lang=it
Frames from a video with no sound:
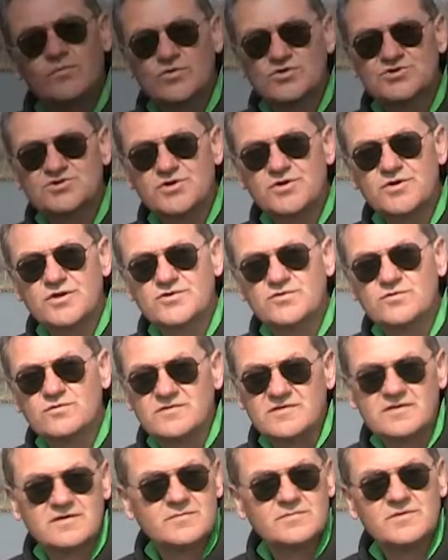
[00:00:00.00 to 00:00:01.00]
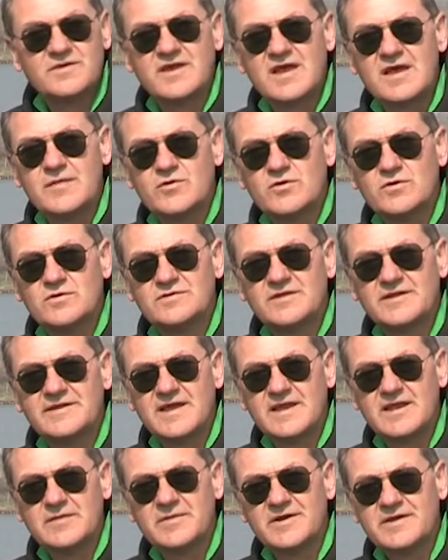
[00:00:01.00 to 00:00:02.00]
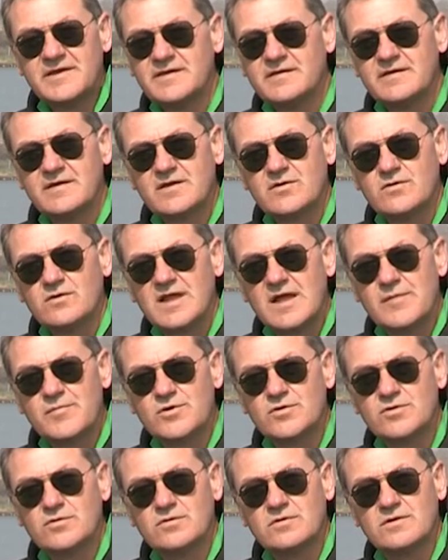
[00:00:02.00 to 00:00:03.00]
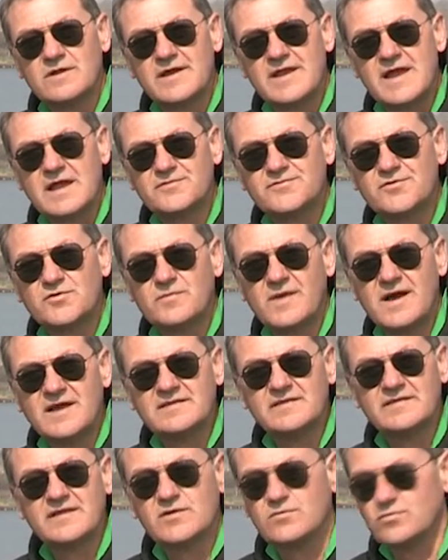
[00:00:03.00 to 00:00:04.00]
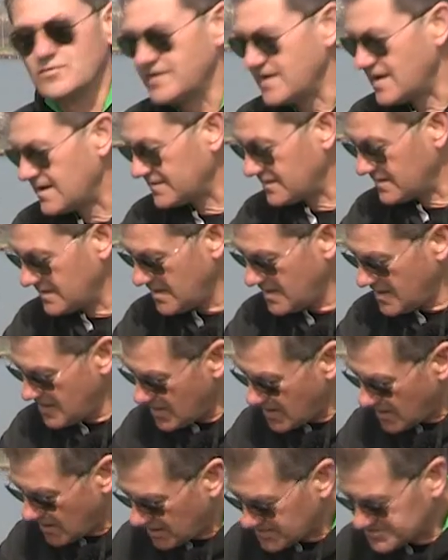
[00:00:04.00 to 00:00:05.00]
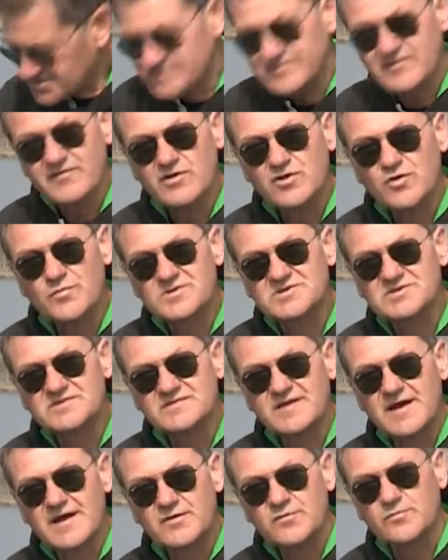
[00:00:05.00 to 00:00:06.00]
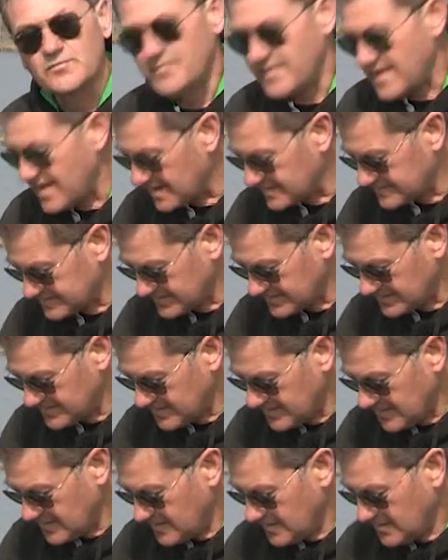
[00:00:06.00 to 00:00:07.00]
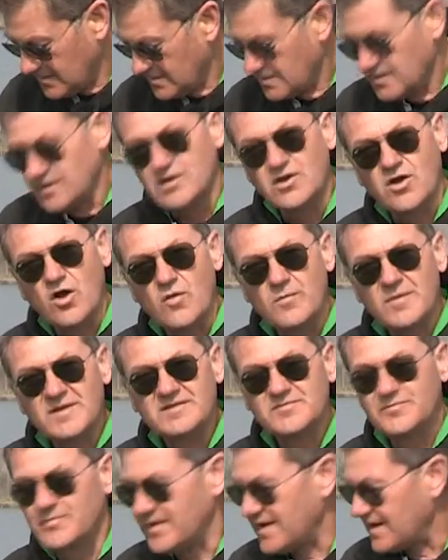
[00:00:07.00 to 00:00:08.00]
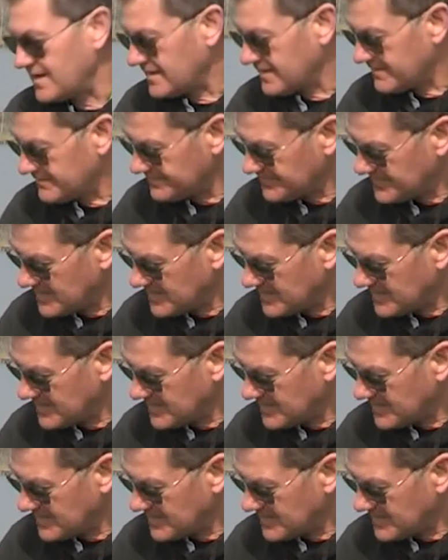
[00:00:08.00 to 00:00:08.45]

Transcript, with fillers: Buongiorno a tutti, mi chiamo Daniele Marin e collaboro con la Rackator Bite da alcuni anni. Oggi vi voglio presentare un pellet, il Combat Pelle.